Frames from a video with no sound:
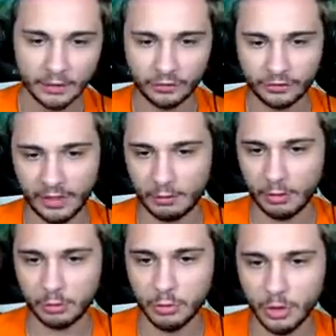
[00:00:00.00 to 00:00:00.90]
ci sarà
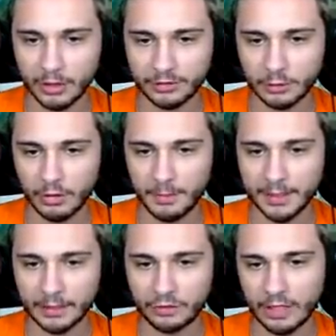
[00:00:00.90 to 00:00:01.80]
qualcuno che
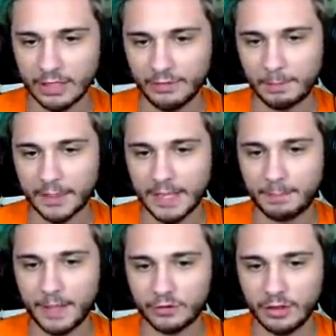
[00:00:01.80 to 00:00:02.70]
sicuramente ci arriva perché ha
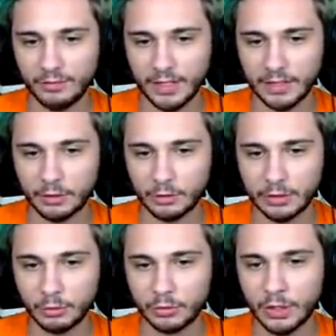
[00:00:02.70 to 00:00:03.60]
pagine vere di
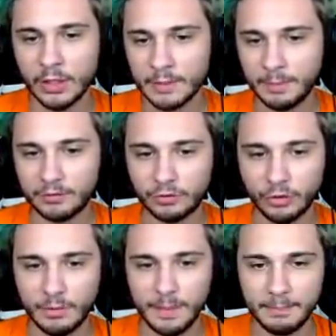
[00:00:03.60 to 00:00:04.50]
contenuto, ma ci sono
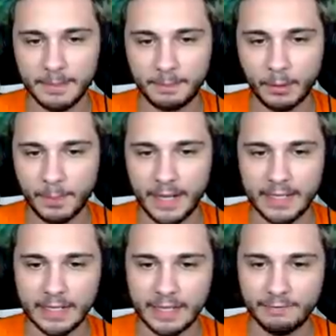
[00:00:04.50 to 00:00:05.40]
i bimbi pro
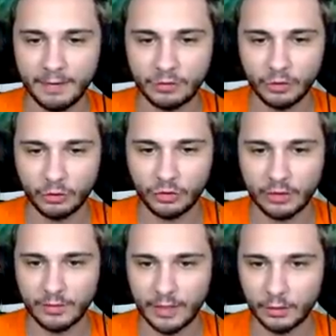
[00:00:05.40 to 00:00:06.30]
player che invece non ci
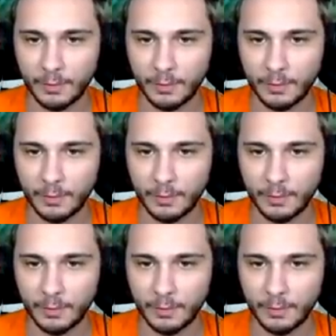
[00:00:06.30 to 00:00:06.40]
arriveranno